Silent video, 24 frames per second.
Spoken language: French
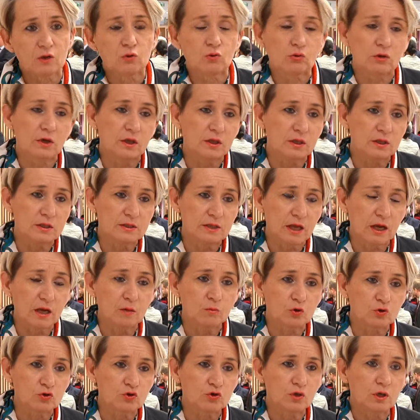Hein. donc, il y a des salles à
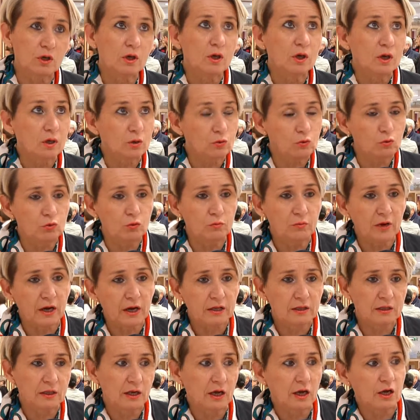manger, une par
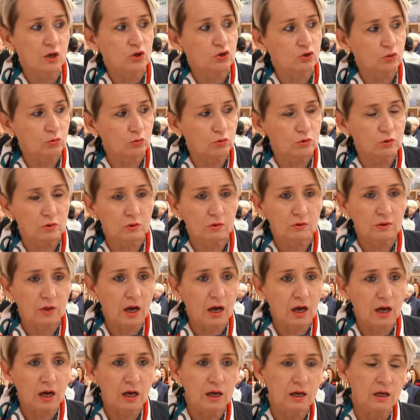étage et une
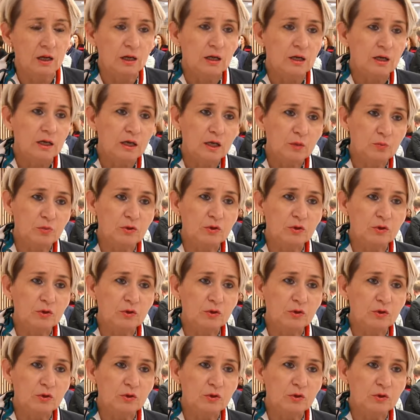centrale. Et